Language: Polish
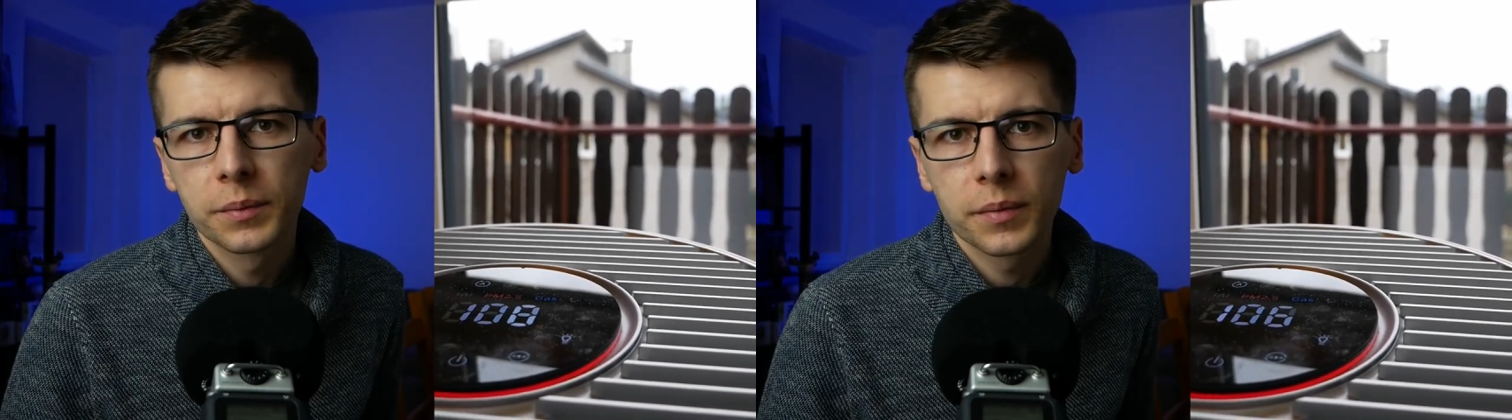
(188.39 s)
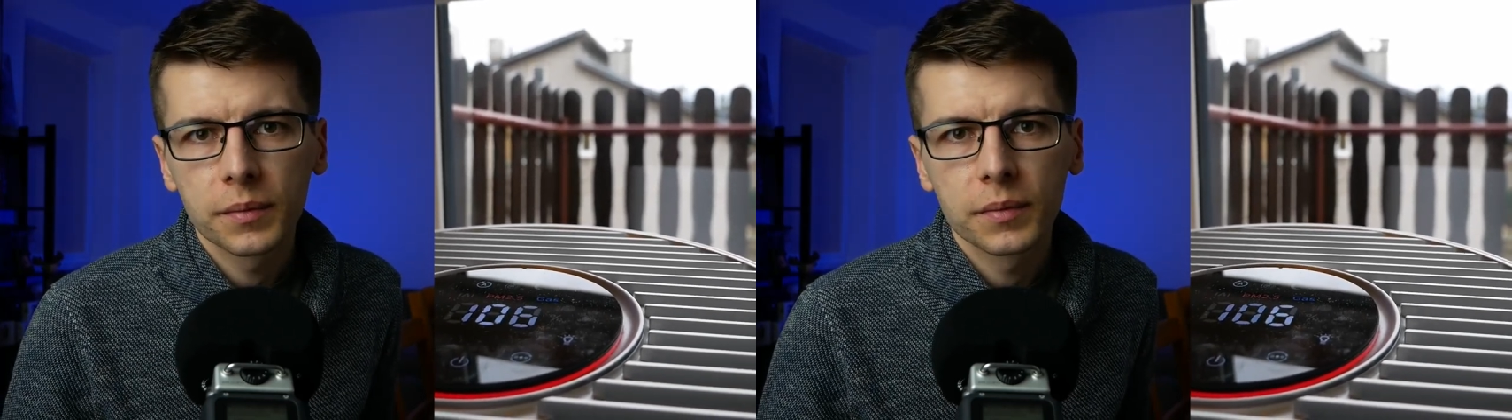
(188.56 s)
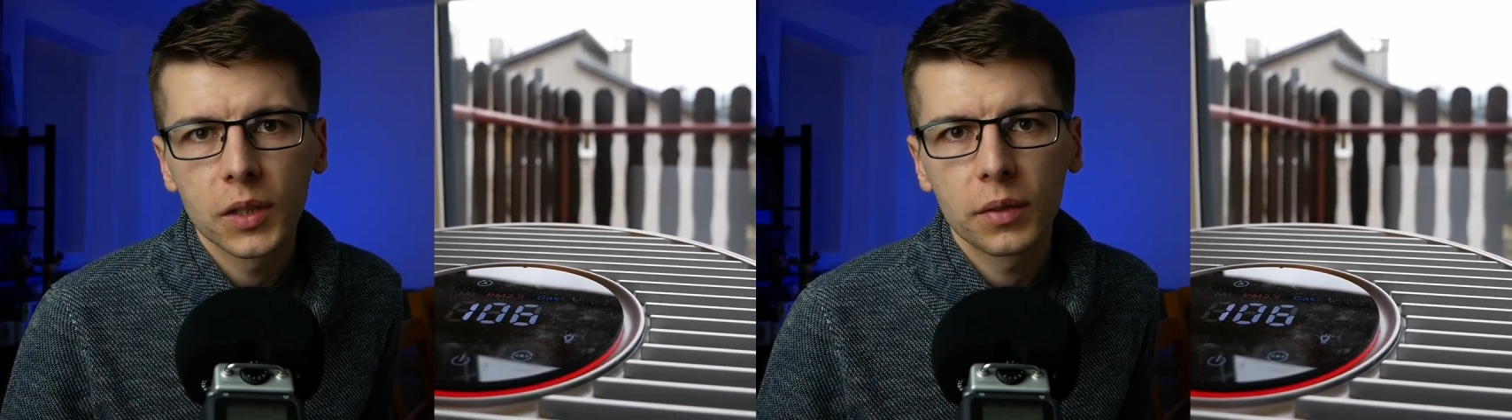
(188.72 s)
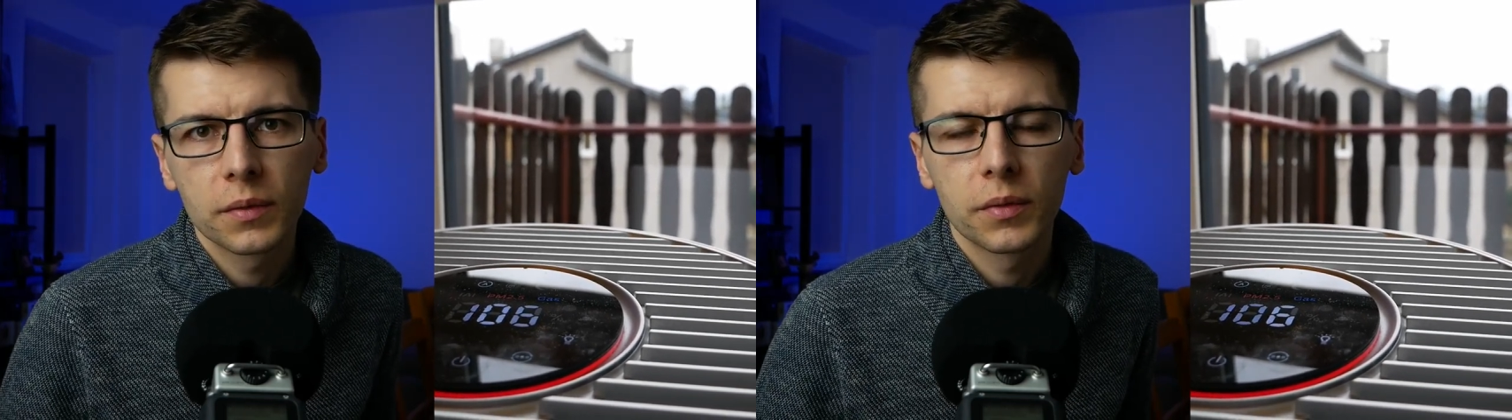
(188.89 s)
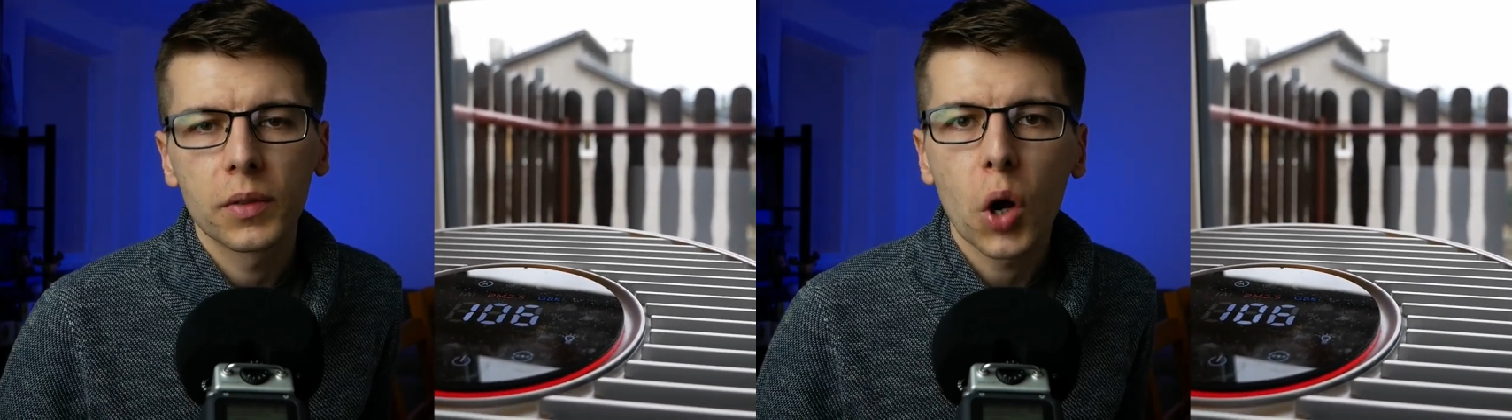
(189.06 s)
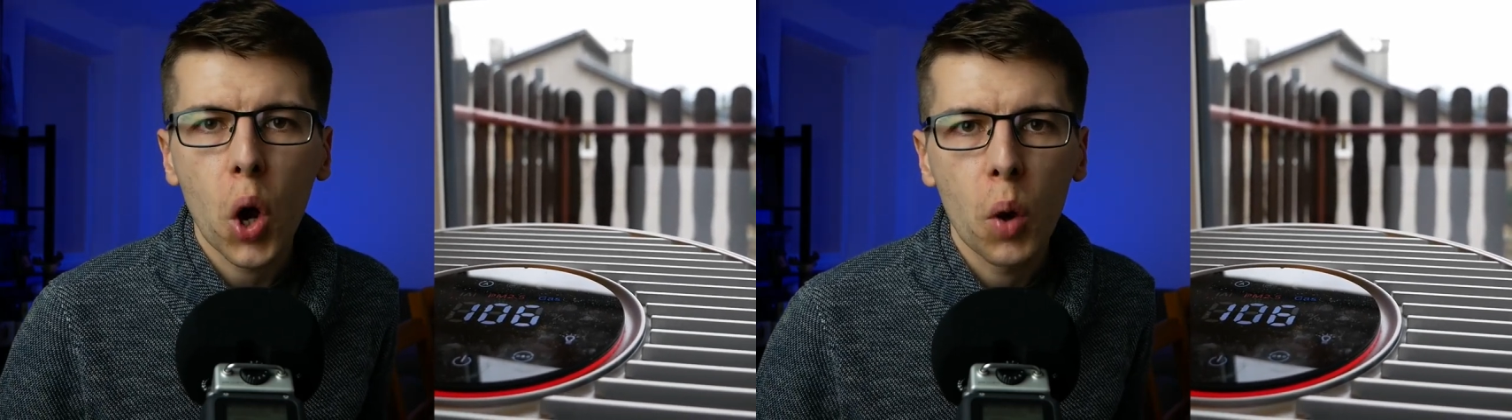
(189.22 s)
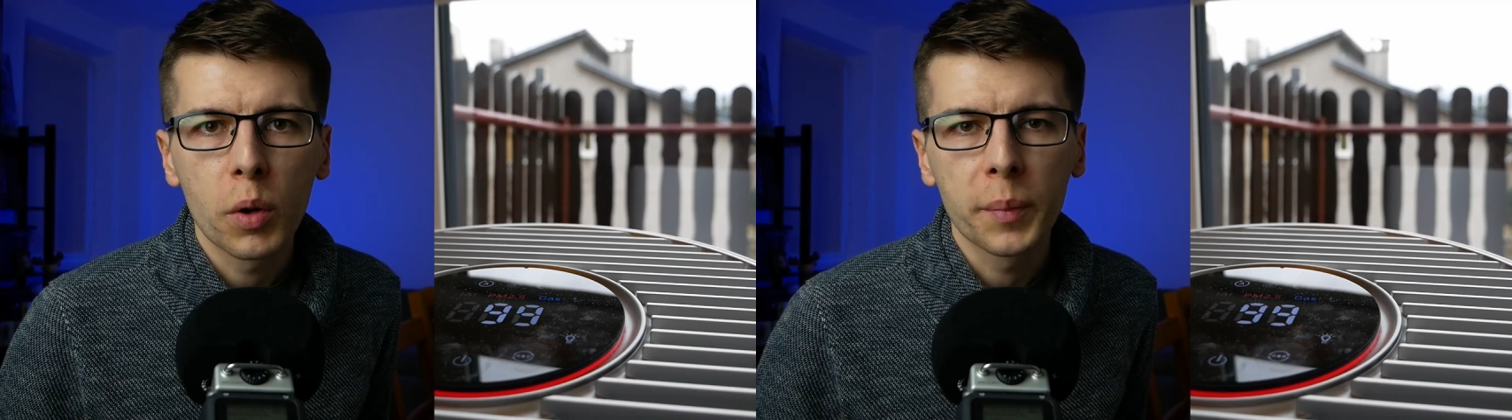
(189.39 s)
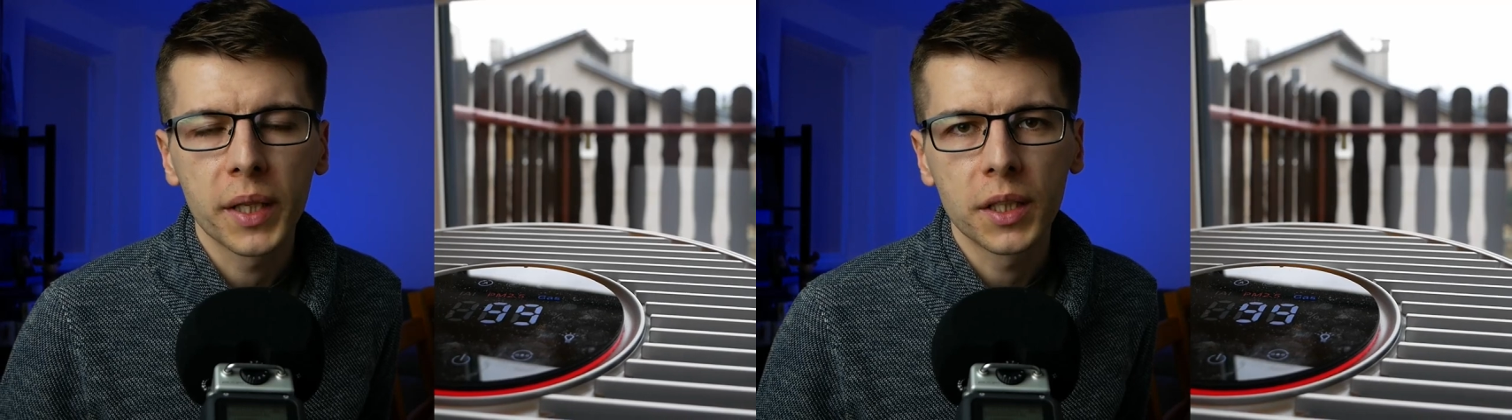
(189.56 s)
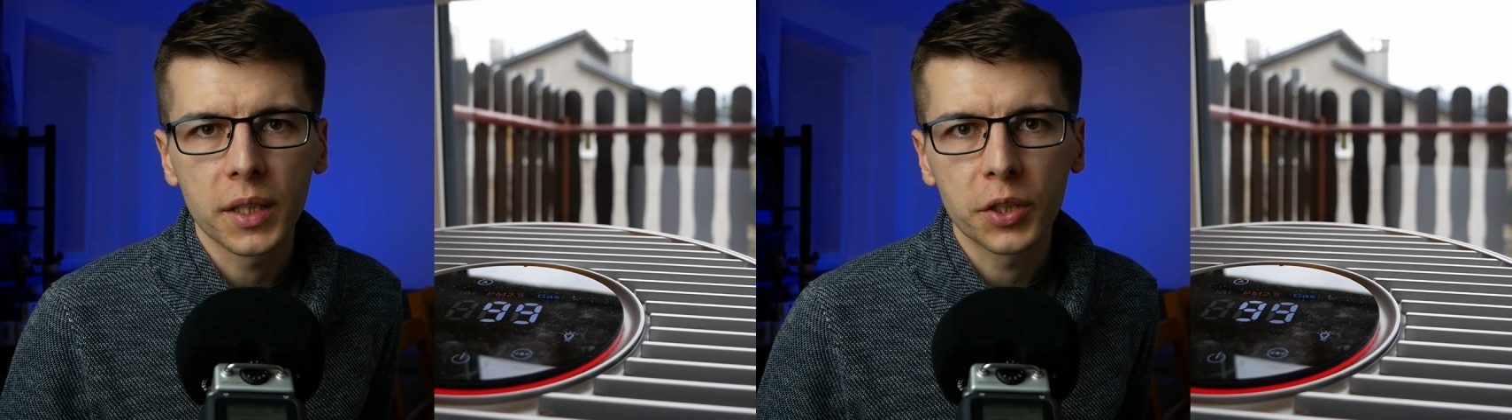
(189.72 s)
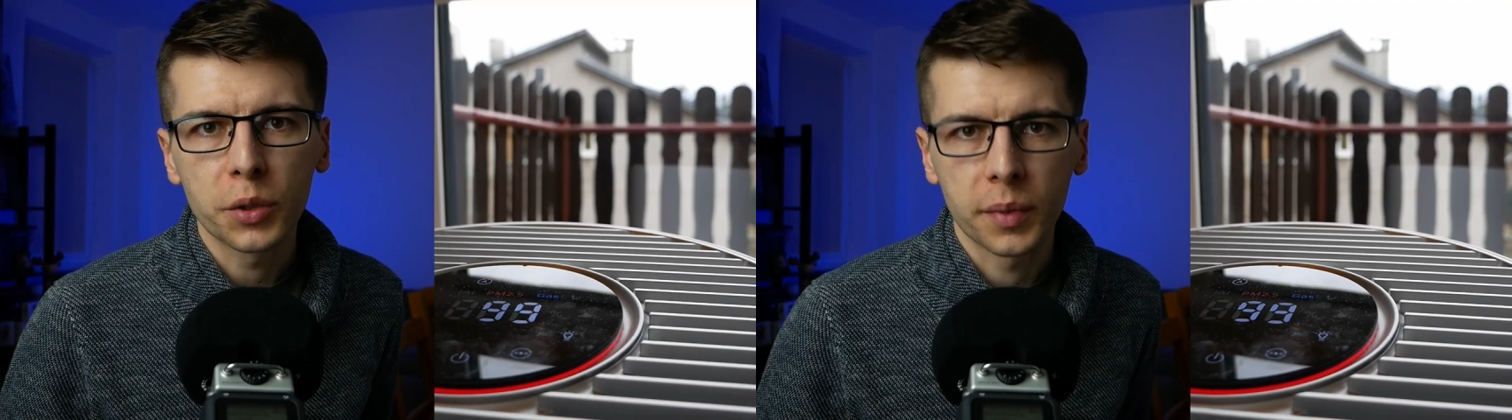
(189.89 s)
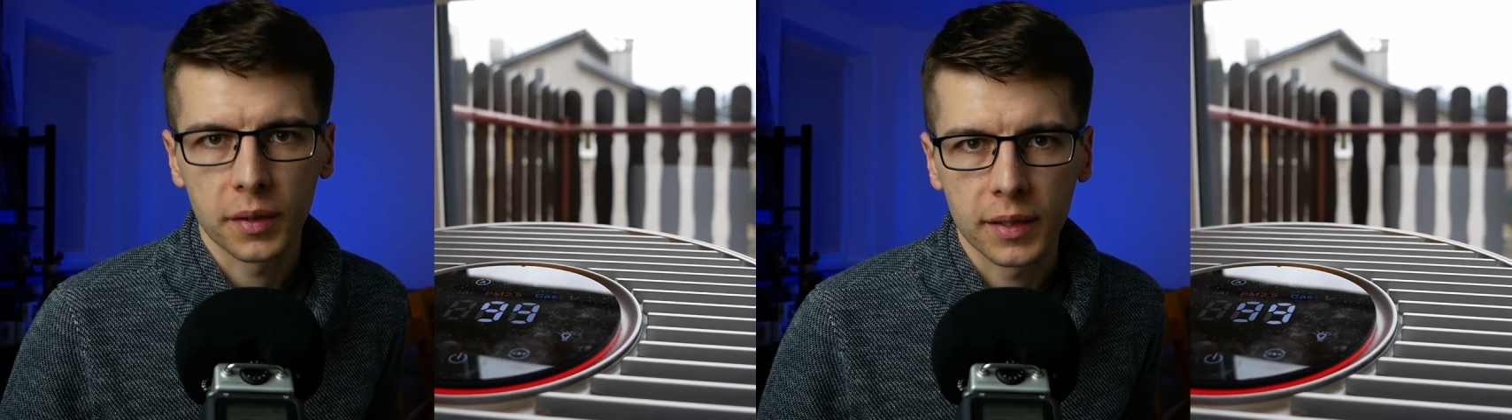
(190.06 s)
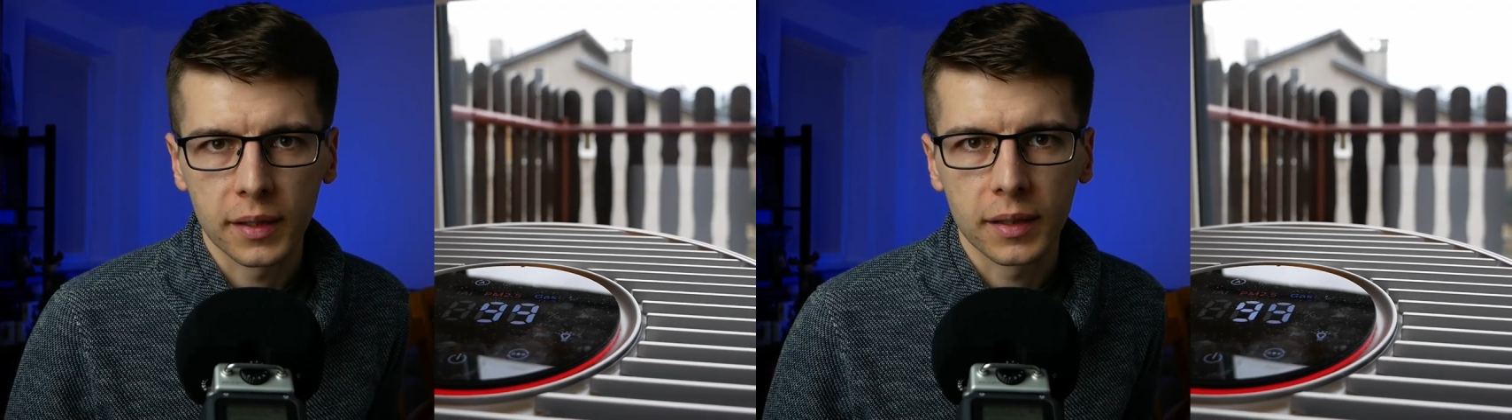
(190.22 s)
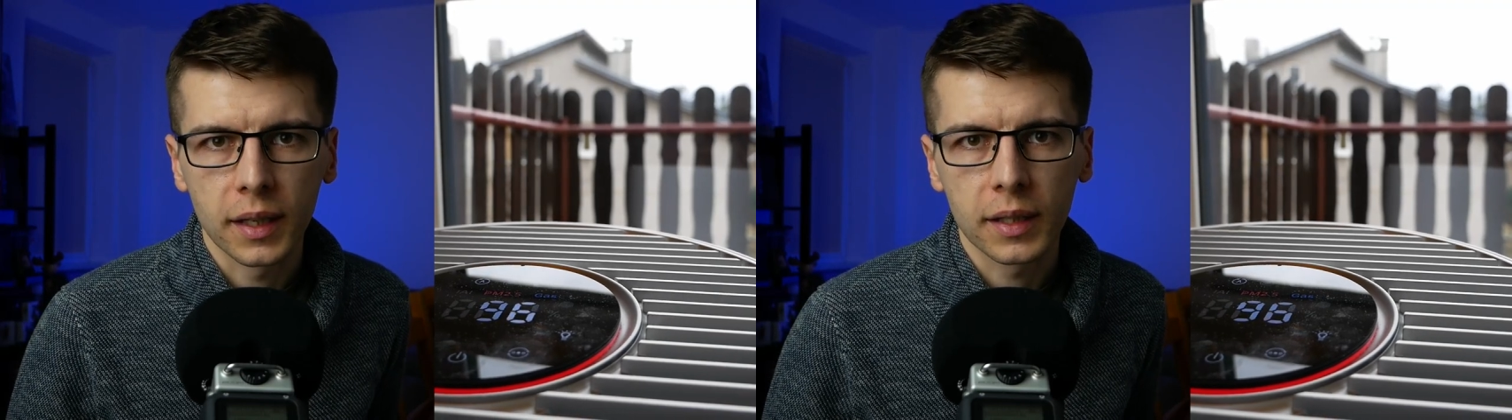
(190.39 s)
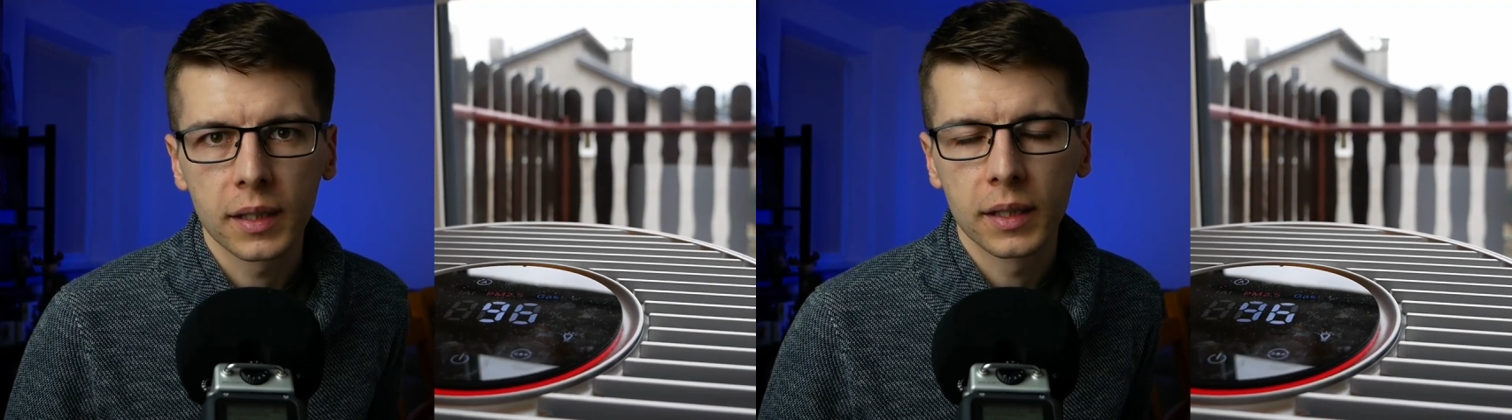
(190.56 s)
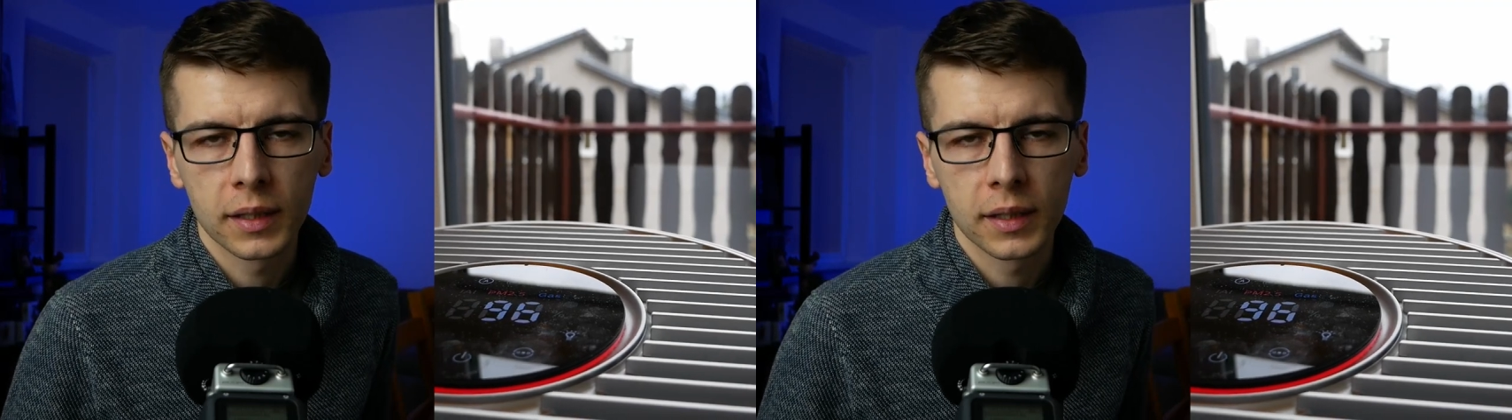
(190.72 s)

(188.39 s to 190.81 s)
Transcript: no, w około 50%